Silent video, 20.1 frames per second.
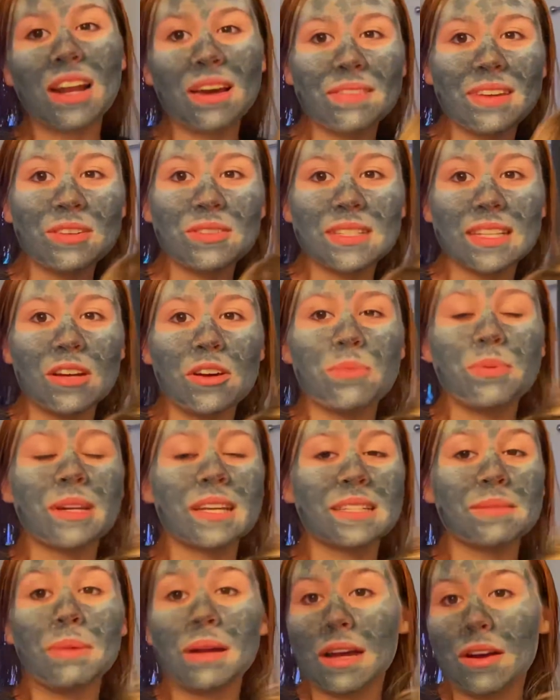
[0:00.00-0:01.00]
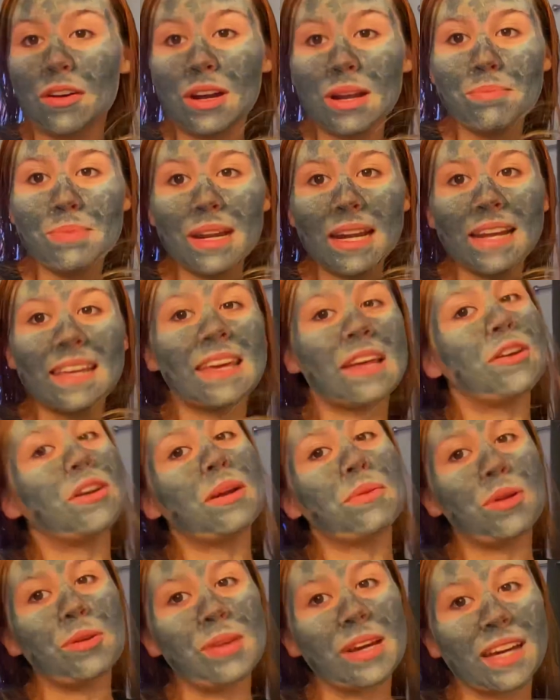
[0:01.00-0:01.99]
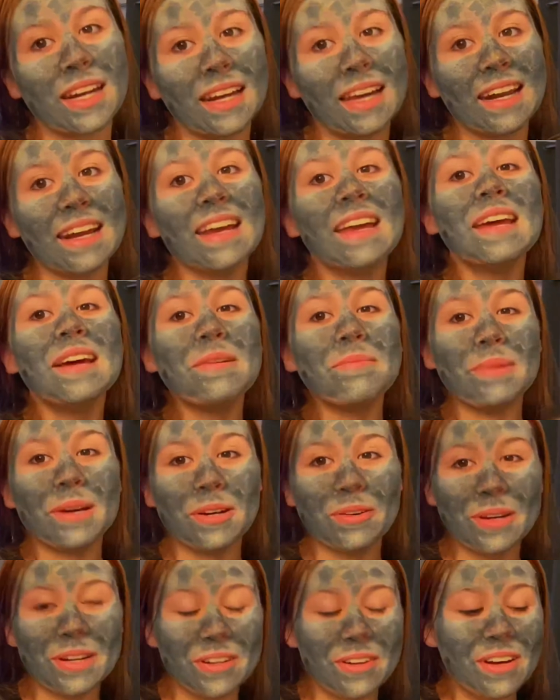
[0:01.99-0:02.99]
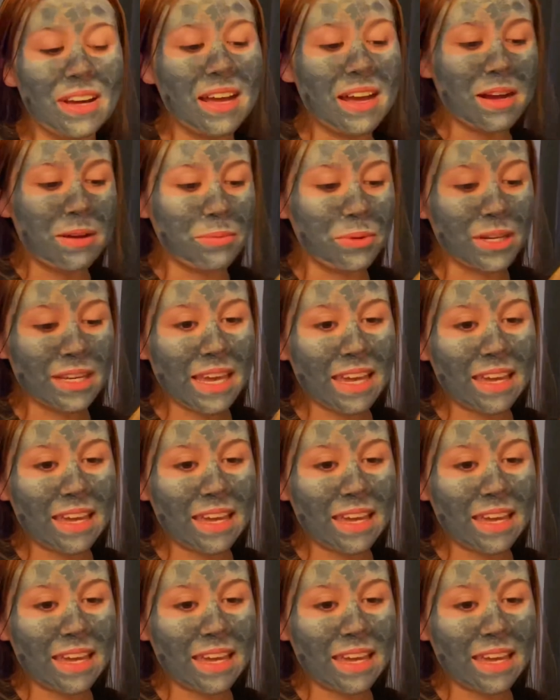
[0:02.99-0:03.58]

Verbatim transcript: había usado porque se me acabó la pila y ya no la volví a cargar. Pero bueno, voy a